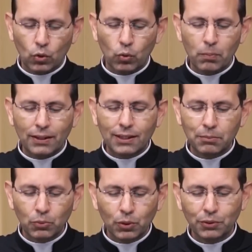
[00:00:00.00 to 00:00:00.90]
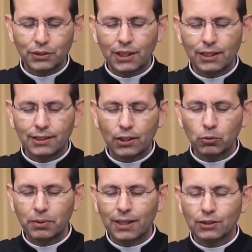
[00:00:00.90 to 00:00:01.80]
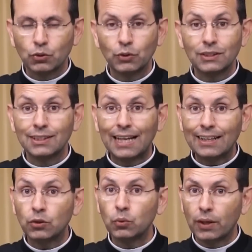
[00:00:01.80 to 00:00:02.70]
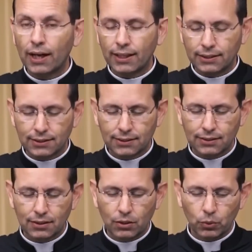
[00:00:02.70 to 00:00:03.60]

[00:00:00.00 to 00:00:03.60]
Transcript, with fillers: O matrimônio de quem tem obrigações naturais